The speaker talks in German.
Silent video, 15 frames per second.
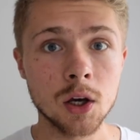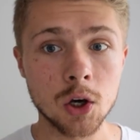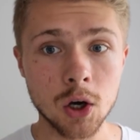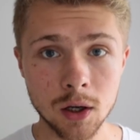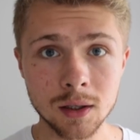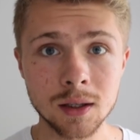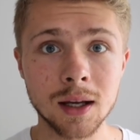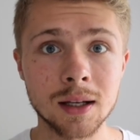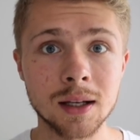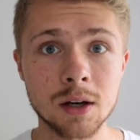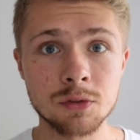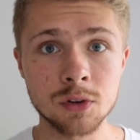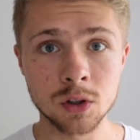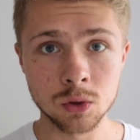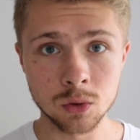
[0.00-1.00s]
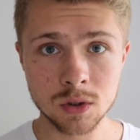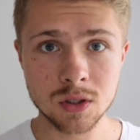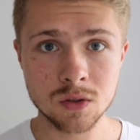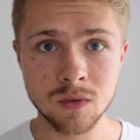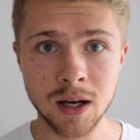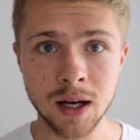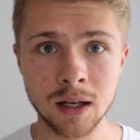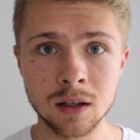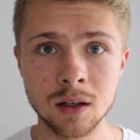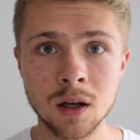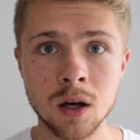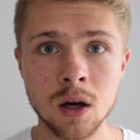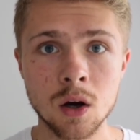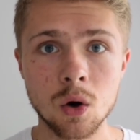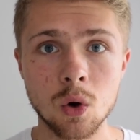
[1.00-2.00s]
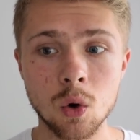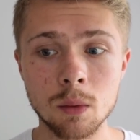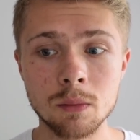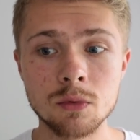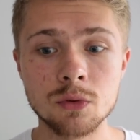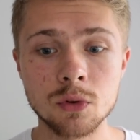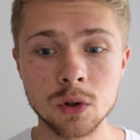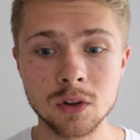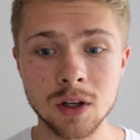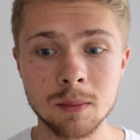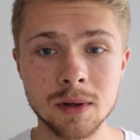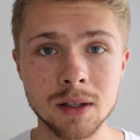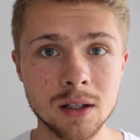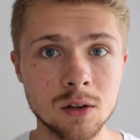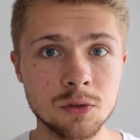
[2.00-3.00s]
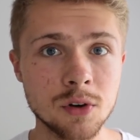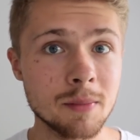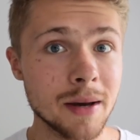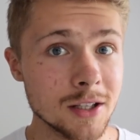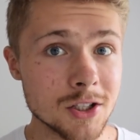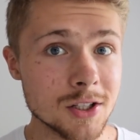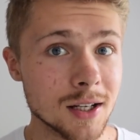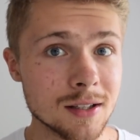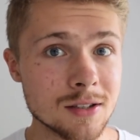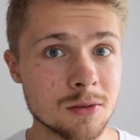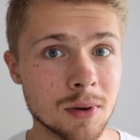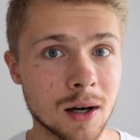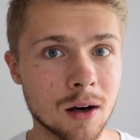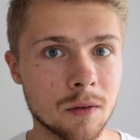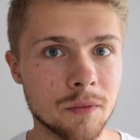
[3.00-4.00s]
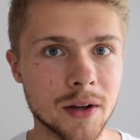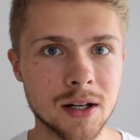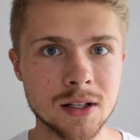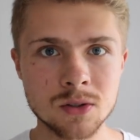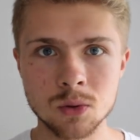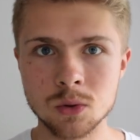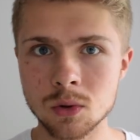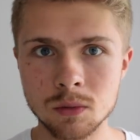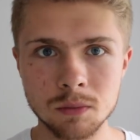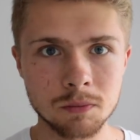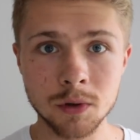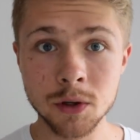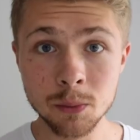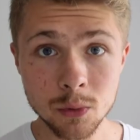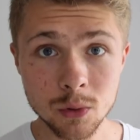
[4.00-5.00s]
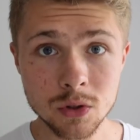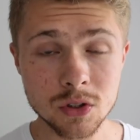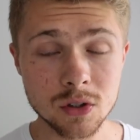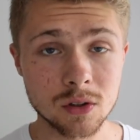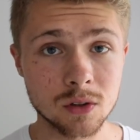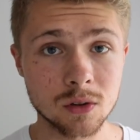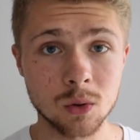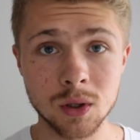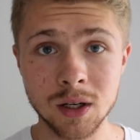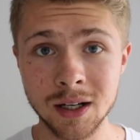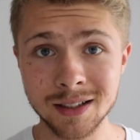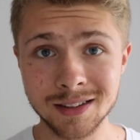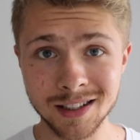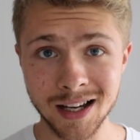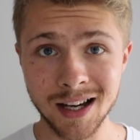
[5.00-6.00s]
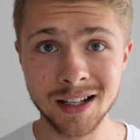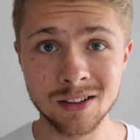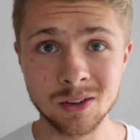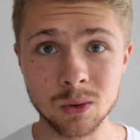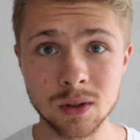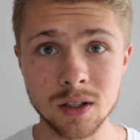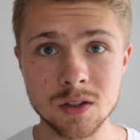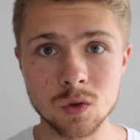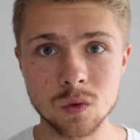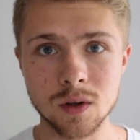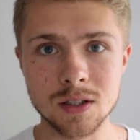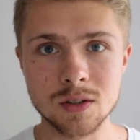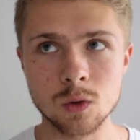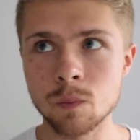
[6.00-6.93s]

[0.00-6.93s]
können dann dafür genutzt werden, um Futtermittel für Menschen anzubauen, also Gemüse oder Getreide oder sowas.